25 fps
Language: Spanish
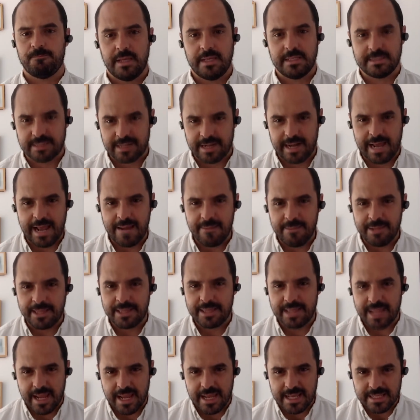Es
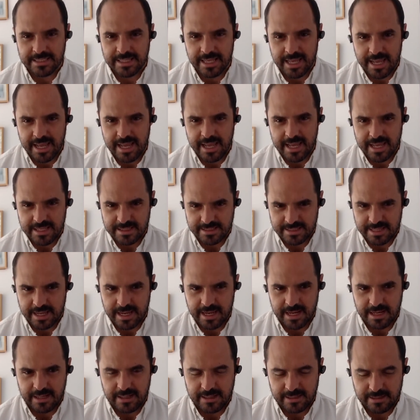realmente ese es
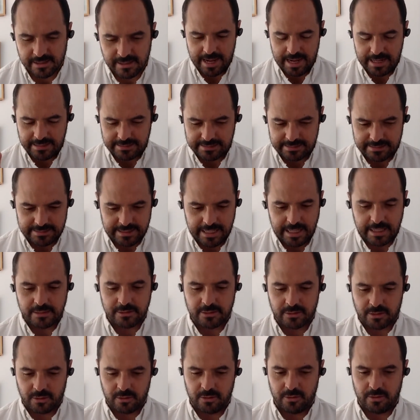el,
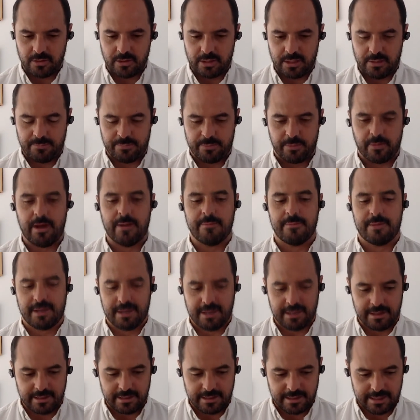centro del
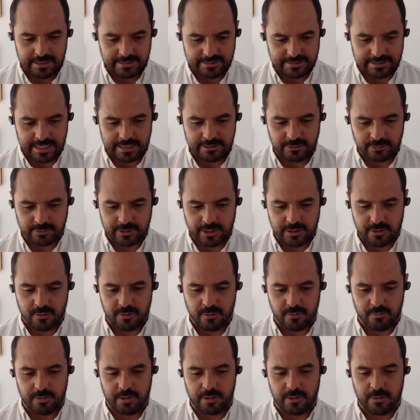problema, el estatus
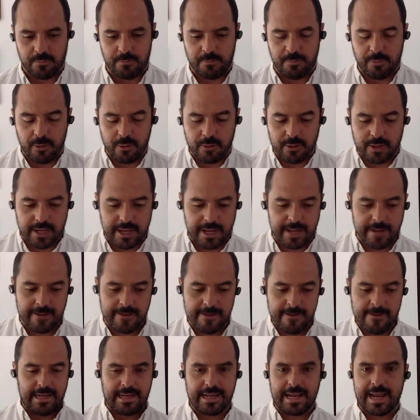económico,
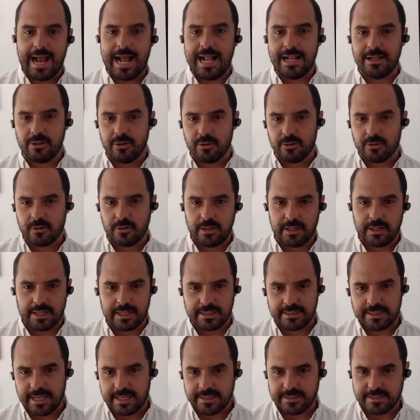porque el caldo con el
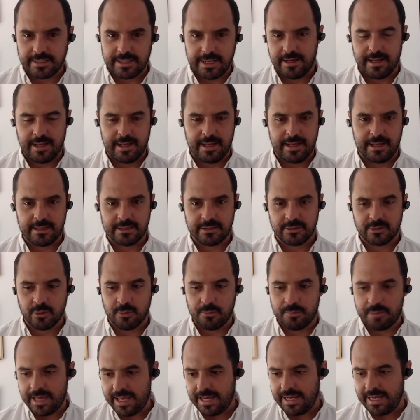que se hace la
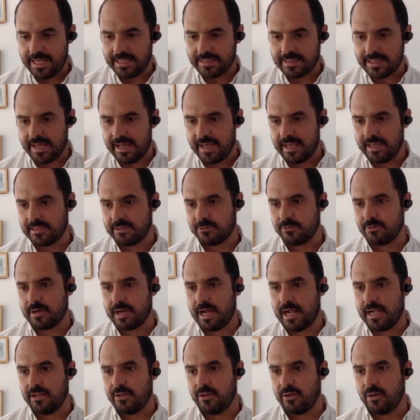sopa de aleta es un
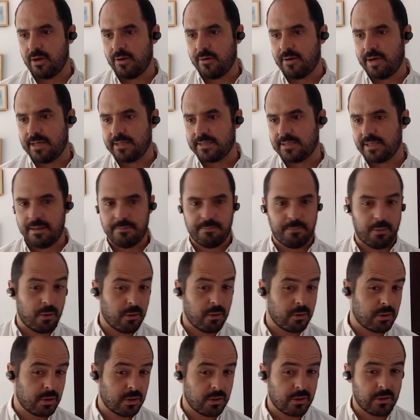caldo a base de
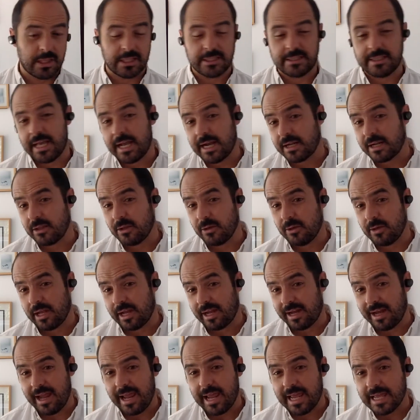pollo, de cerdo, de
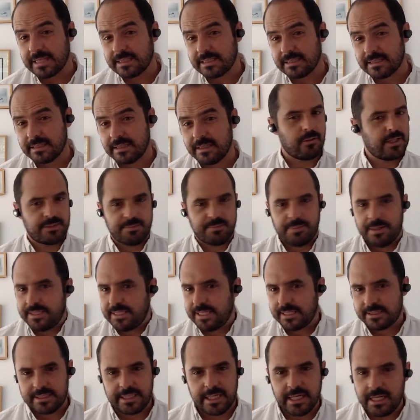res, con
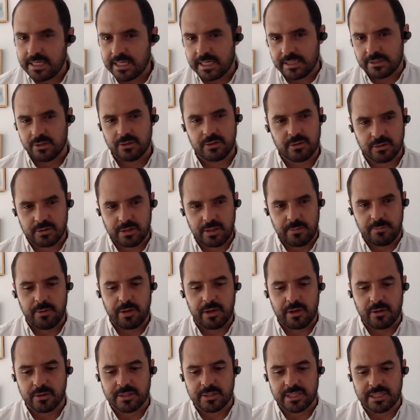especias chinas y otro tipo
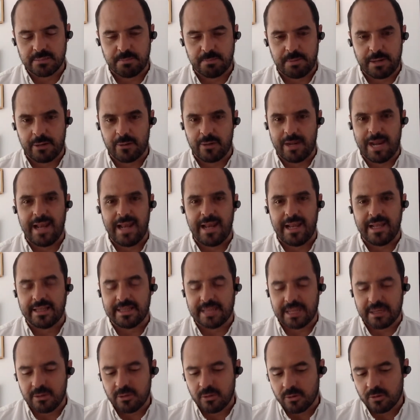de cosas, pero la
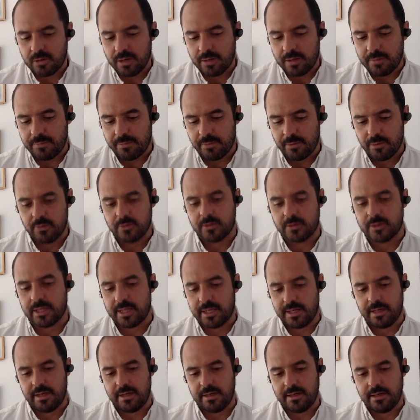aleta no le
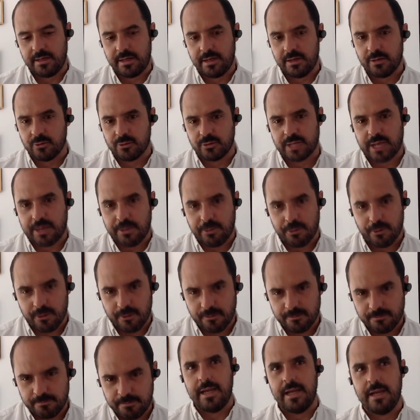produce ningún
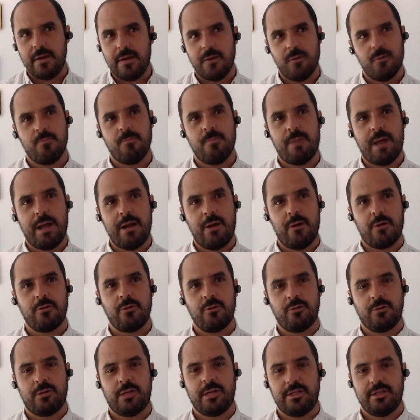sabor y ningún valor
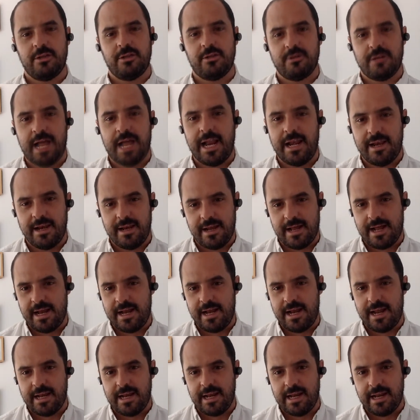nutricional
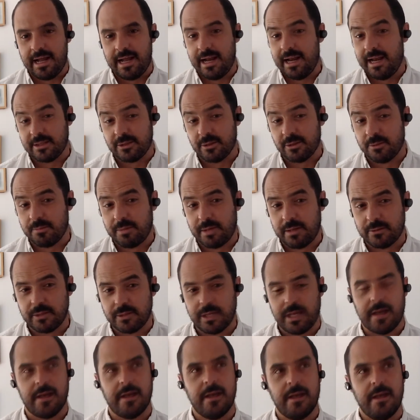a la, a la sopa. O
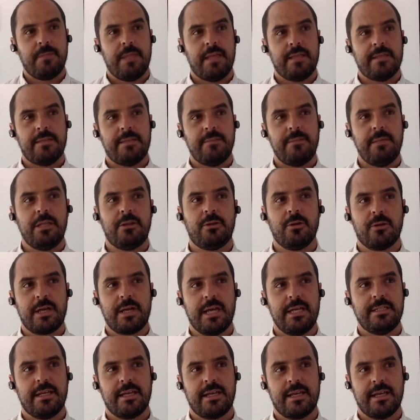sea, de ese mito
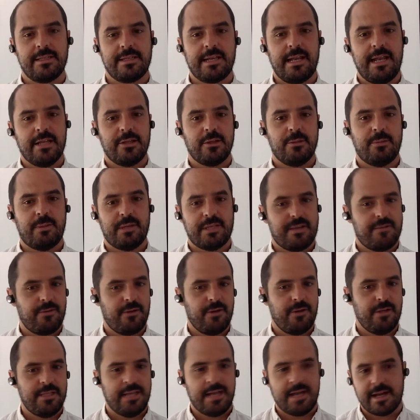que dicen que es que la sopa es
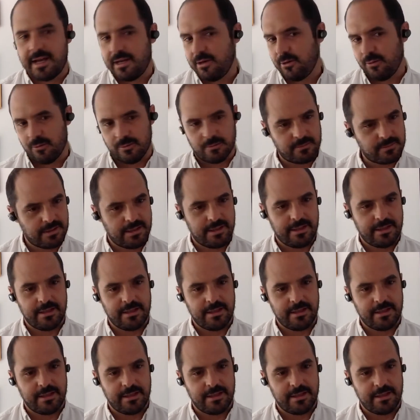afrodisíaca, no.